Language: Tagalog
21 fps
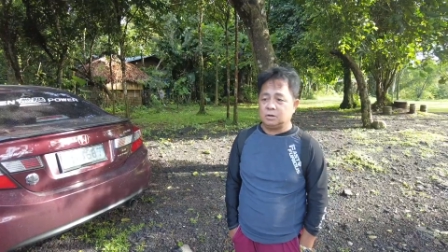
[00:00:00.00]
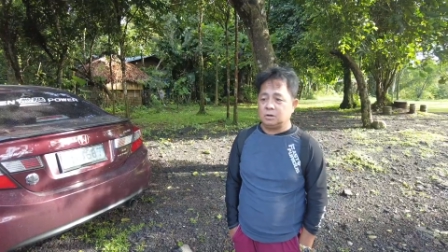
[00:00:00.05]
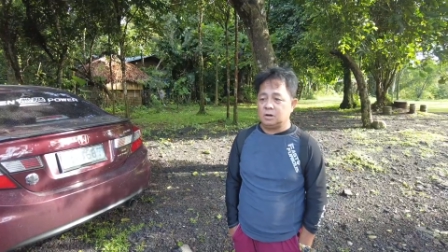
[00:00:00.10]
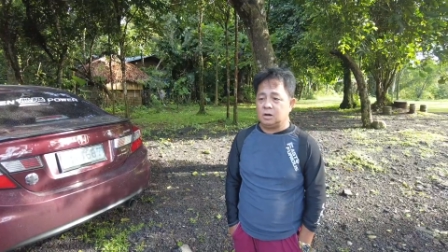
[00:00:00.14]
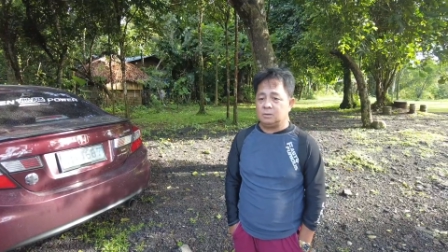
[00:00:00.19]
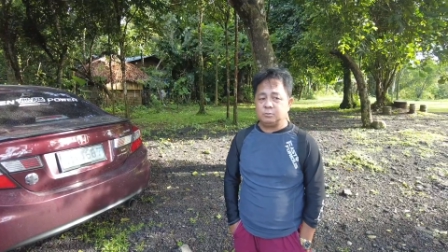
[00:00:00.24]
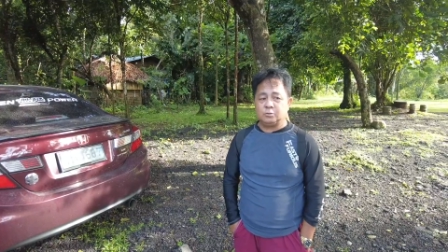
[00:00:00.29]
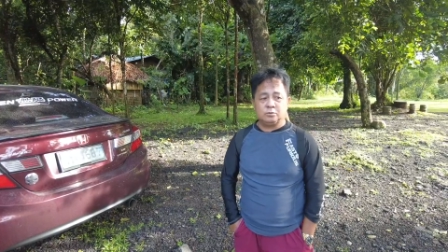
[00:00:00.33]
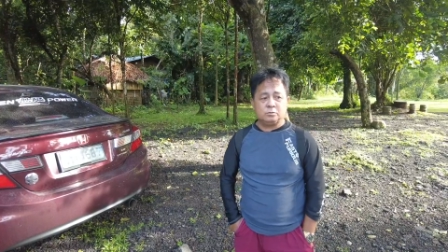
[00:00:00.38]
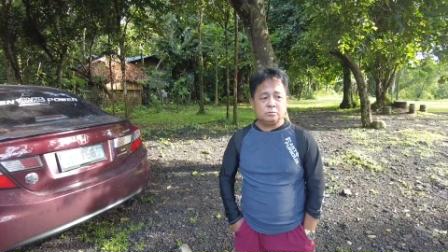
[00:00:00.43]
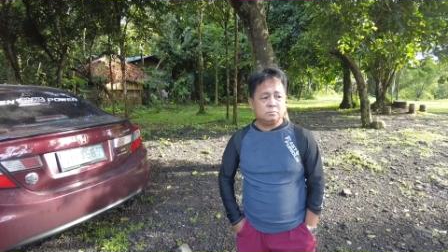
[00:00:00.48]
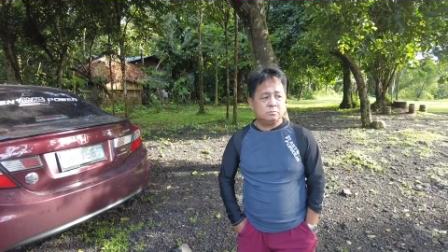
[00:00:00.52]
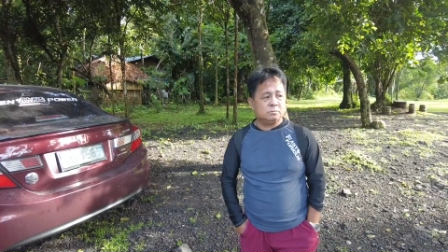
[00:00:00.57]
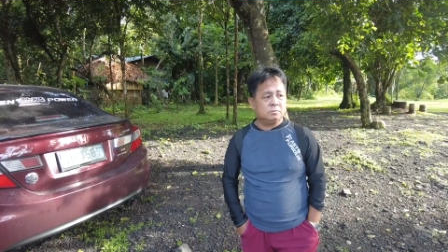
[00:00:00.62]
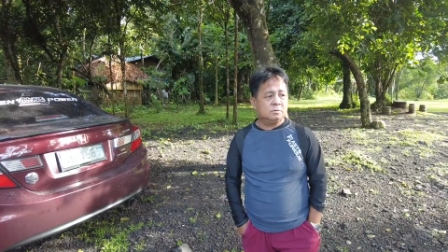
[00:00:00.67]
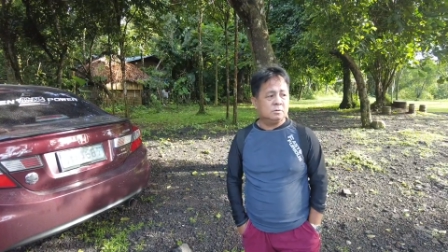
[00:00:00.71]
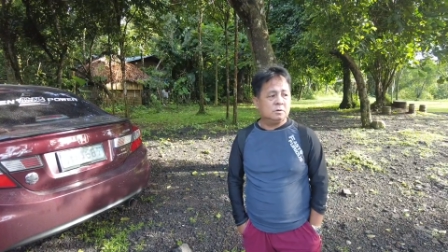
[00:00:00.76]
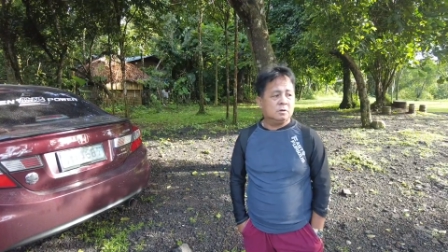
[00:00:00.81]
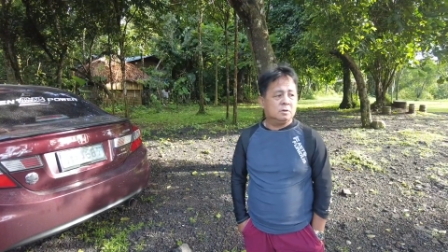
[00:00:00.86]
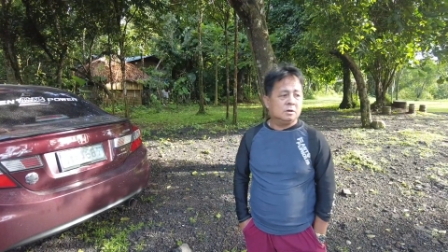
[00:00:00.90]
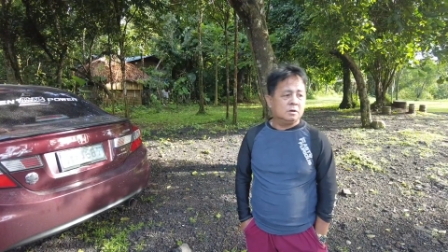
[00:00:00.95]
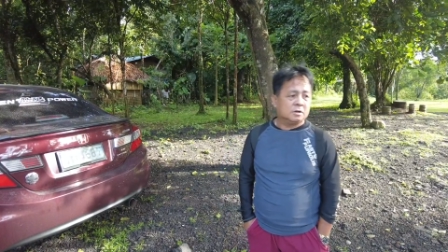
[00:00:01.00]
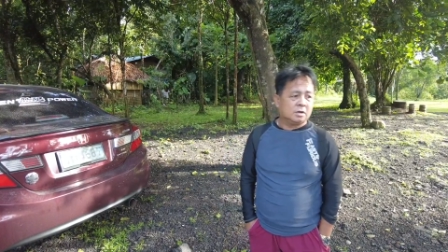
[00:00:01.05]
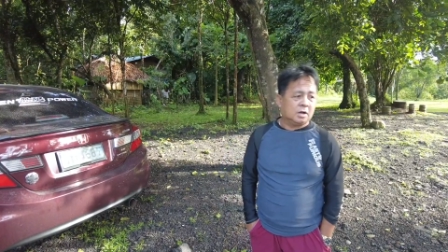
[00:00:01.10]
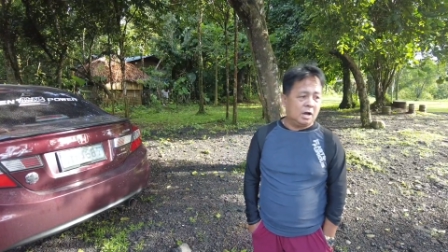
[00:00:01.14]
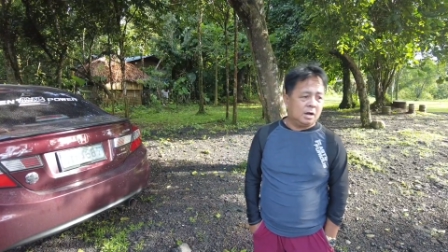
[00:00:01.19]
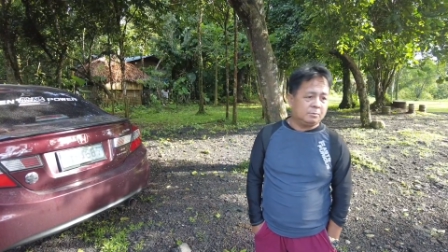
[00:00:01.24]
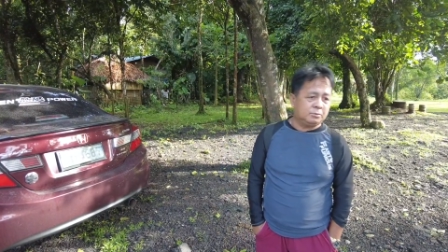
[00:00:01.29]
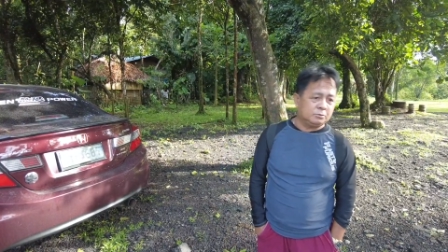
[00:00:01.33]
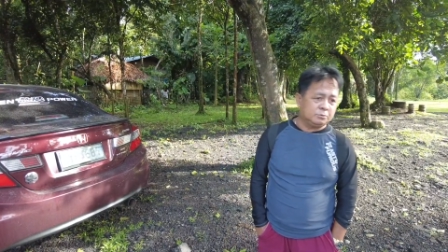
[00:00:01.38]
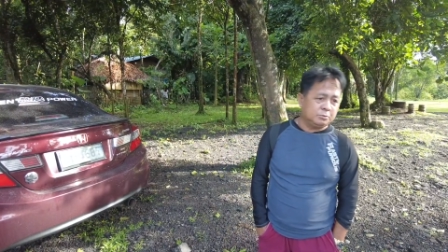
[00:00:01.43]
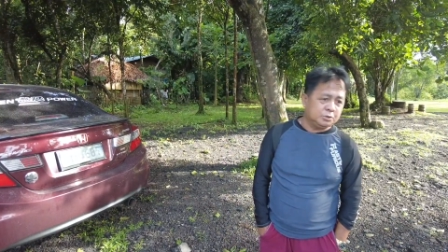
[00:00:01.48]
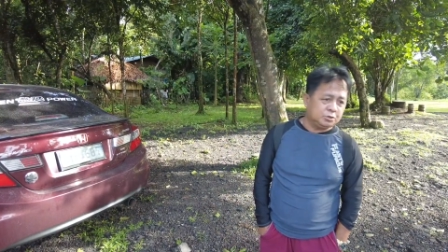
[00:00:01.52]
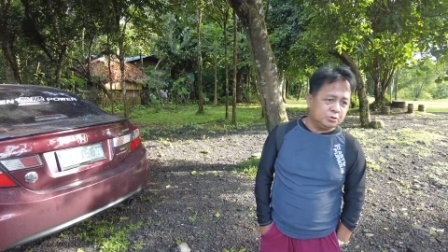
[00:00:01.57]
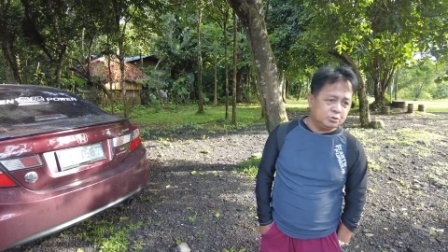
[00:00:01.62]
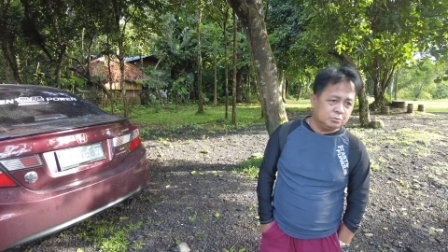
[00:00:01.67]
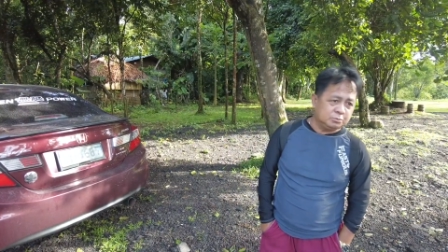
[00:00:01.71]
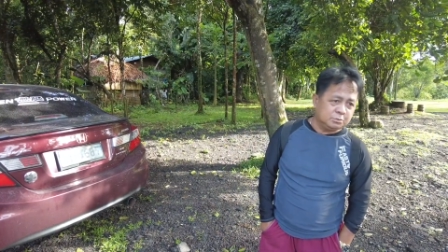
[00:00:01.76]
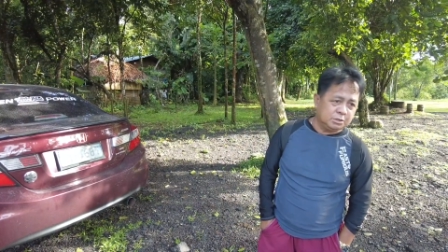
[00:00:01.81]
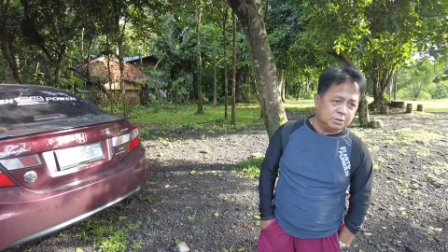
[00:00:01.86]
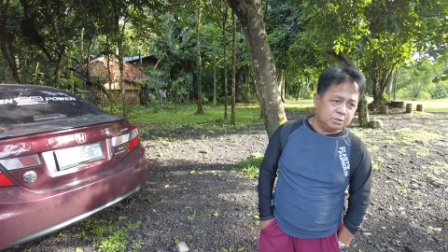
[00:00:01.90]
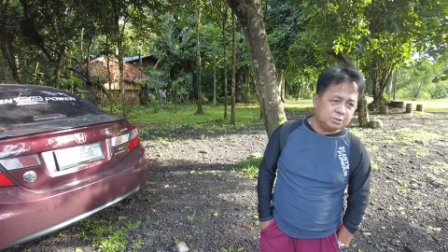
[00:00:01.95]
Kahapon, kahapon medyo
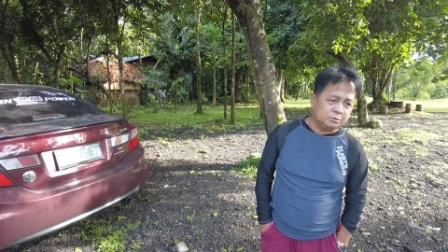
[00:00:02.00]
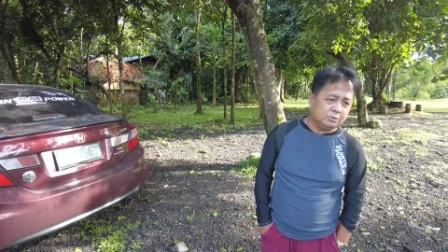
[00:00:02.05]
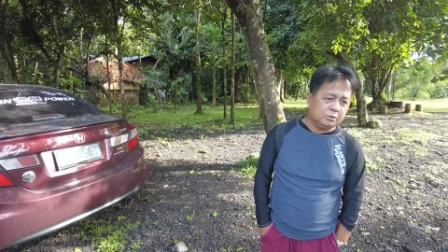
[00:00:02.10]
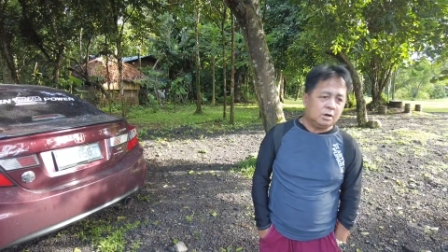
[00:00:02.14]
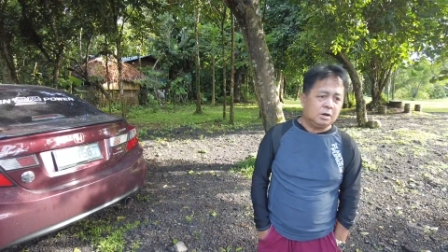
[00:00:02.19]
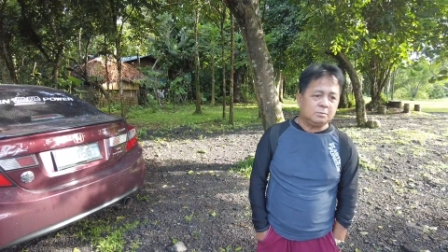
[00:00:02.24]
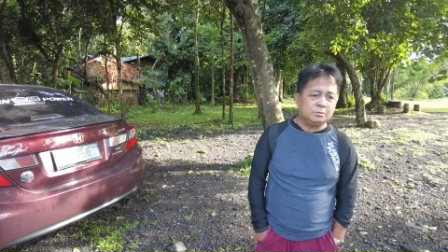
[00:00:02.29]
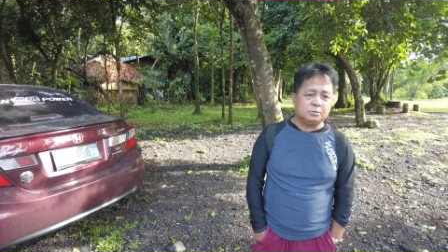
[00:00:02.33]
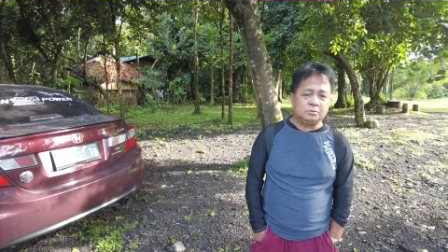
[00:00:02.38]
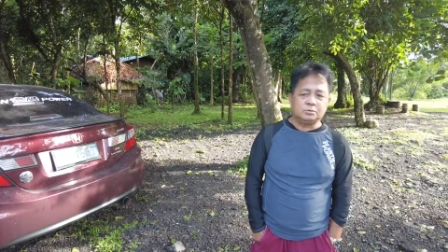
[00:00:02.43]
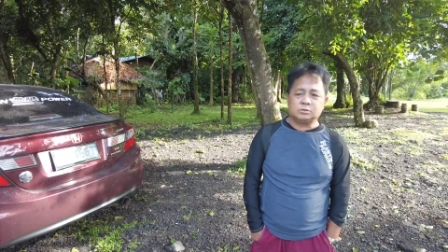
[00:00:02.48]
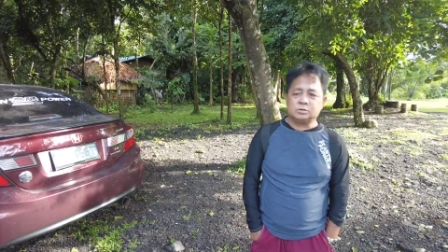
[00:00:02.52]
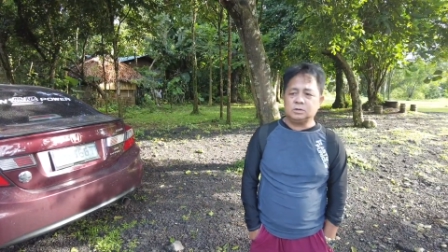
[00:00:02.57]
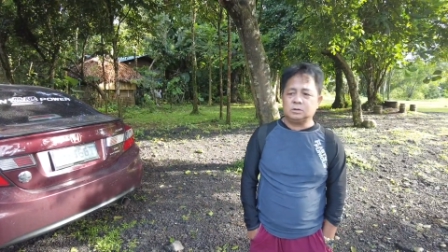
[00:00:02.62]
uminit yung hapon